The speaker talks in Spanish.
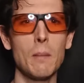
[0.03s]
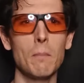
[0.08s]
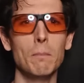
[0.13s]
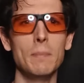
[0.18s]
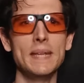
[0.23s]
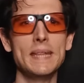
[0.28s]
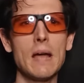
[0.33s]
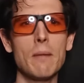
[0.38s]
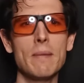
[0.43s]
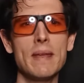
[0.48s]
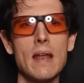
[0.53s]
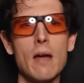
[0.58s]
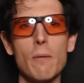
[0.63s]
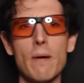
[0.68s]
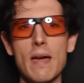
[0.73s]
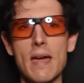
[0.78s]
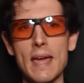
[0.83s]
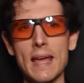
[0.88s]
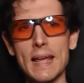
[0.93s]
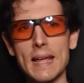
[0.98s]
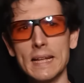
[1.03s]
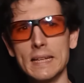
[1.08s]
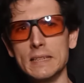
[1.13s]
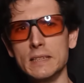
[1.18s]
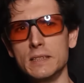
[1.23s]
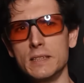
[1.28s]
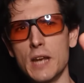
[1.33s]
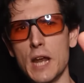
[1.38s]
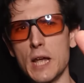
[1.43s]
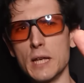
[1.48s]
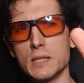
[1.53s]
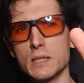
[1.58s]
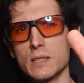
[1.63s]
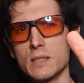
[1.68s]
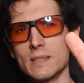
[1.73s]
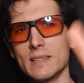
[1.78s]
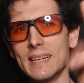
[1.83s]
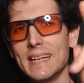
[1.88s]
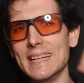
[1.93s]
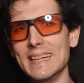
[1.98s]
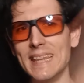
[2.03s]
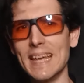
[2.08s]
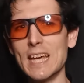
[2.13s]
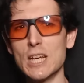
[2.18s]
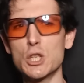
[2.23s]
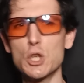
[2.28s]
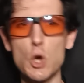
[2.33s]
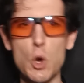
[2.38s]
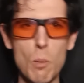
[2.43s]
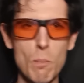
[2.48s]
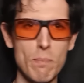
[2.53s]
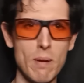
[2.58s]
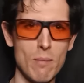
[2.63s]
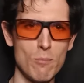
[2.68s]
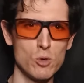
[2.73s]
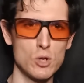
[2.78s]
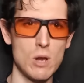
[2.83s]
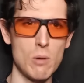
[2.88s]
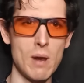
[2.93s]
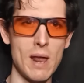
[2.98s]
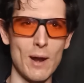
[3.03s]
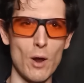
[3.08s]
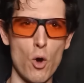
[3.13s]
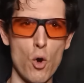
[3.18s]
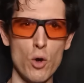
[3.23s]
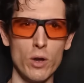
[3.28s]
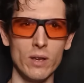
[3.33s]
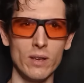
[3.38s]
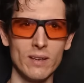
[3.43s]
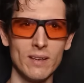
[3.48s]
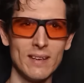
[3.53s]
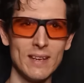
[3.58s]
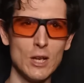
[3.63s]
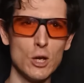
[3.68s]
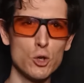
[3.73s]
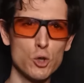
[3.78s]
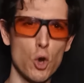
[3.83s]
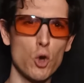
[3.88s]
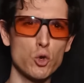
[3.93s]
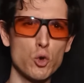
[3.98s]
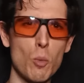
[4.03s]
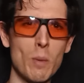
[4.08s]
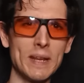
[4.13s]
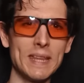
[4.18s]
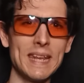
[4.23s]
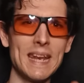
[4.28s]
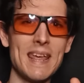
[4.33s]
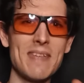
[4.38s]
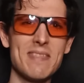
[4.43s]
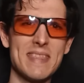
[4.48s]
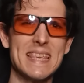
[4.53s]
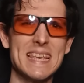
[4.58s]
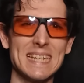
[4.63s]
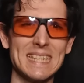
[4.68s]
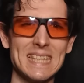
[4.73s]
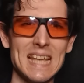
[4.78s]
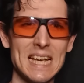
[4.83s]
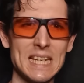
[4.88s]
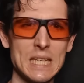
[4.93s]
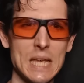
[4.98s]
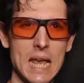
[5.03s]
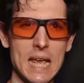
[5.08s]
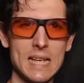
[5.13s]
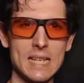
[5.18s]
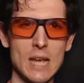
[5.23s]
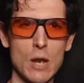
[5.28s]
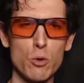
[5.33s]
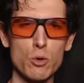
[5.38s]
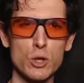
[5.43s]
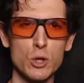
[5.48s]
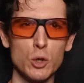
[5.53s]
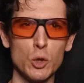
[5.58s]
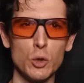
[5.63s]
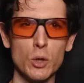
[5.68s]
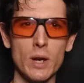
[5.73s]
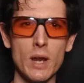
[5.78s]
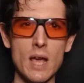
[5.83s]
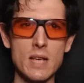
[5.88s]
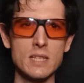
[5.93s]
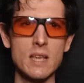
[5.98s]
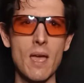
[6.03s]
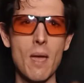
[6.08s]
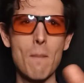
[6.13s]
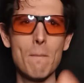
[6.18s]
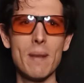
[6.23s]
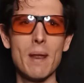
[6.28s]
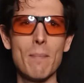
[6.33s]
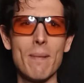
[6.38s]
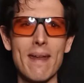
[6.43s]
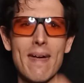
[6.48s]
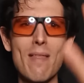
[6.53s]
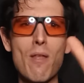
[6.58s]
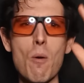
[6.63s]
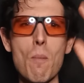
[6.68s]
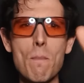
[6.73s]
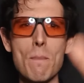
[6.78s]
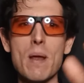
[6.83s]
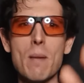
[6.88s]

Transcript: Vitamina B3. De eso vamos a hablar hoy. Soy José Martínez y estás en Salud sin Tonterías. ¿Preparado?